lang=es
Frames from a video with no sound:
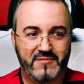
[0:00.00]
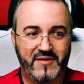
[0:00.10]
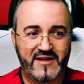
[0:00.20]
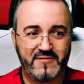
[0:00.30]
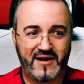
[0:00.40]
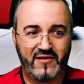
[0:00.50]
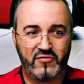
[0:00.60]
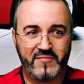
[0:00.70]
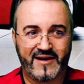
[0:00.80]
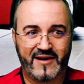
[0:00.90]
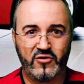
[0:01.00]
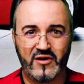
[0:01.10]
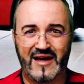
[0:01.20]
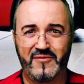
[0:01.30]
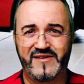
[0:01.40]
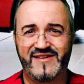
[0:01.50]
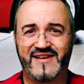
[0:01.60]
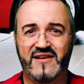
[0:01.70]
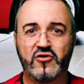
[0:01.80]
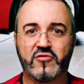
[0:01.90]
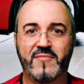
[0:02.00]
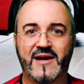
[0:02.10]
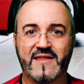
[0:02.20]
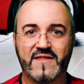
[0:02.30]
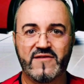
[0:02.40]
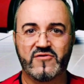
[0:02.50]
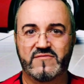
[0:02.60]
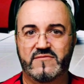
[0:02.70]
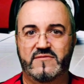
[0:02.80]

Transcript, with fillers: más que bajado el mercado, a ver si se ha normalizado,